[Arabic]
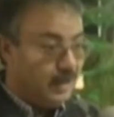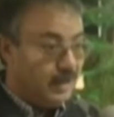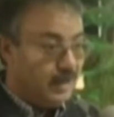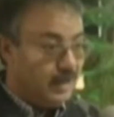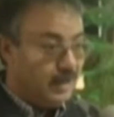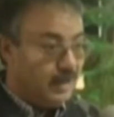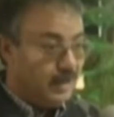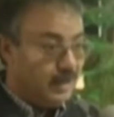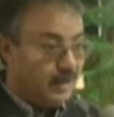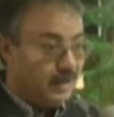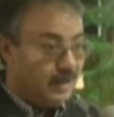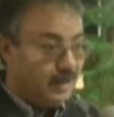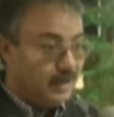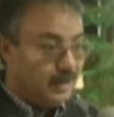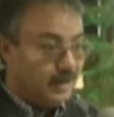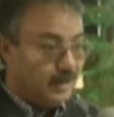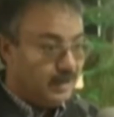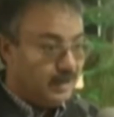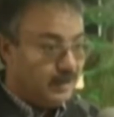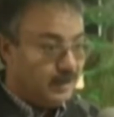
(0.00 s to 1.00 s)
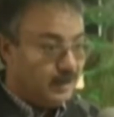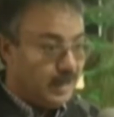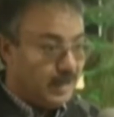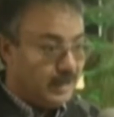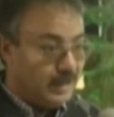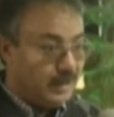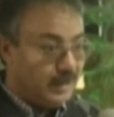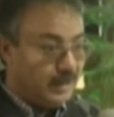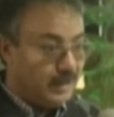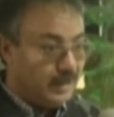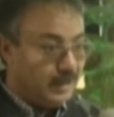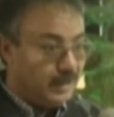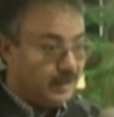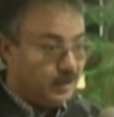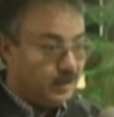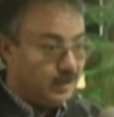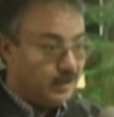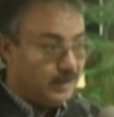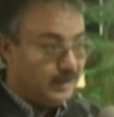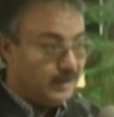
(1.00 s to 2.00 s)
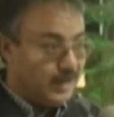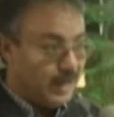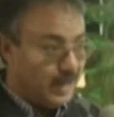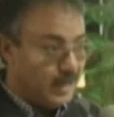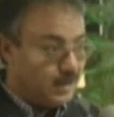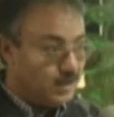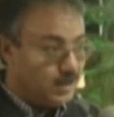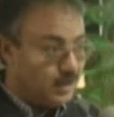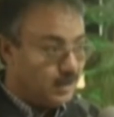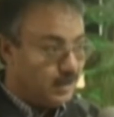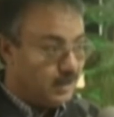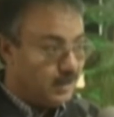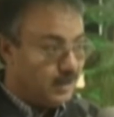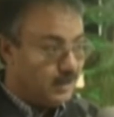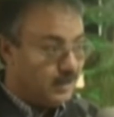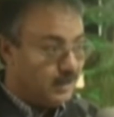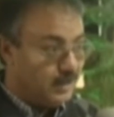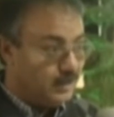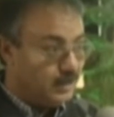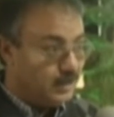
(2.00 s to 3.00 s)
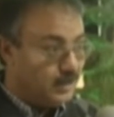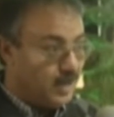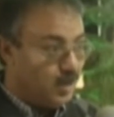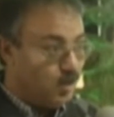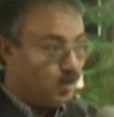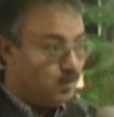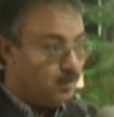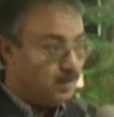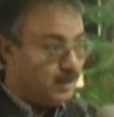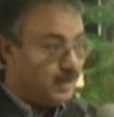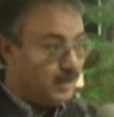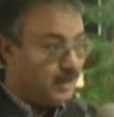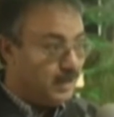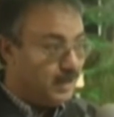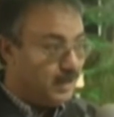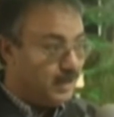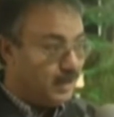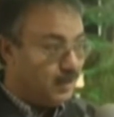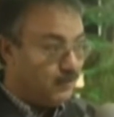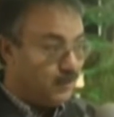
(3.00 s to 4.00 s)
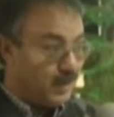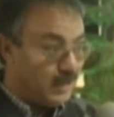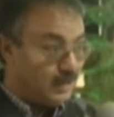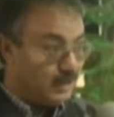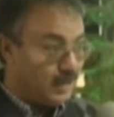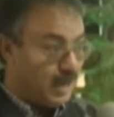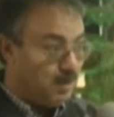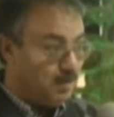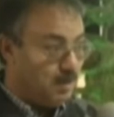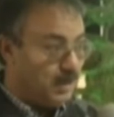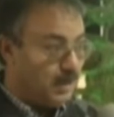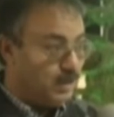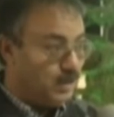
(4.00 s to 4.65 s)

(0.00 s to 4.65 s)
آه، يعني ينحصر اتصالهم به فقط عبر